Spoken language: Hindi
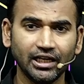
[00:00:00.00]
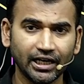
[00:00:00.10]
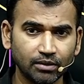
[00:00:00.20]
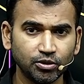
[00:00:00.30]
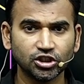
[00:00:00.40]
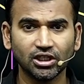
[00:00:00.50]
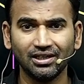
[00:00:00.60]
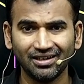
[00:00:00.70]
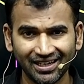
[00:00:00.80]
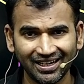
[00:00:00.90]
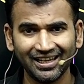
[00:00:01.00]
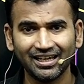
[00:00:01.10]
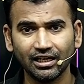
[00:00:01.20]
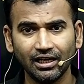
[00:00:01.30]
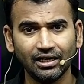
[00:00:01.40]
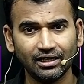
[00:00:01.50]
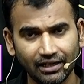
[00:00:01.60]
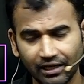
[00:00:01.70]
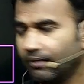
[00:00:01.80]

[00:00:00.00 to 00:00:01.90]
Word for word: एडमिशन लेने के लिए